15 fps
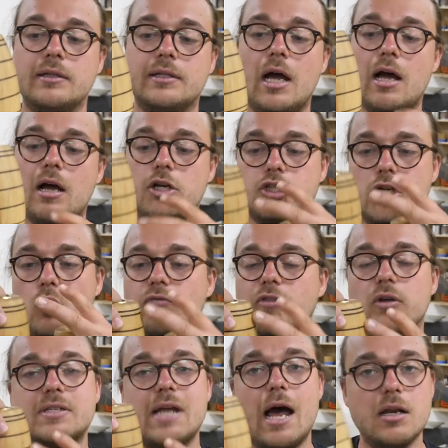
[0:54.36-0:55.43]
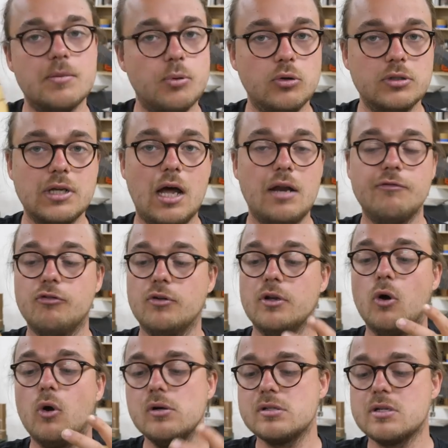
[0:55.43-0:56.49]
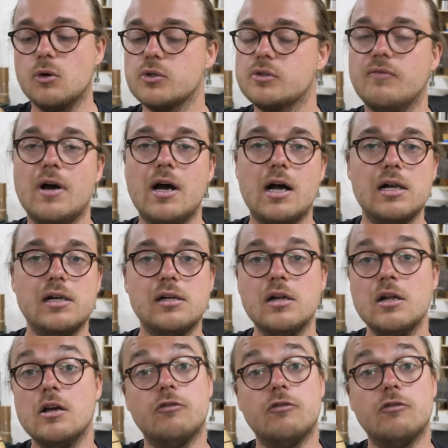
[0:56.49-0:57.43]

Da schauen wir uns alle Punkte an, von der Holzauswahl,